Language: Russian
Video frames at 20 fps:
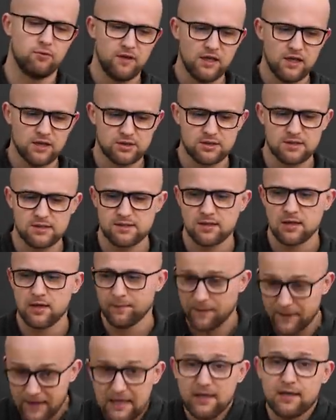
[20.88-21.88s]
внешность
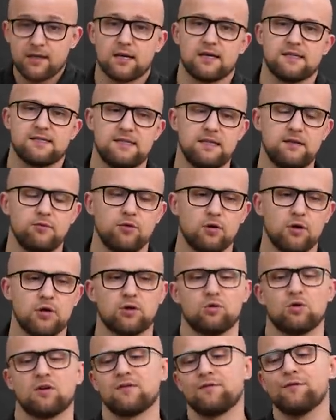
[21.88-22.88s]
или красивую,
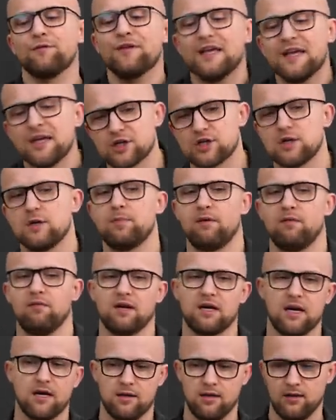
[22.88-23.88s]
которые внешне
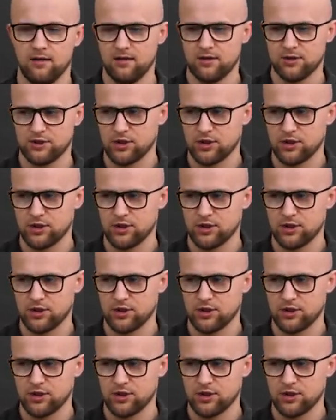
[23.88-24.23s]
привлекательны для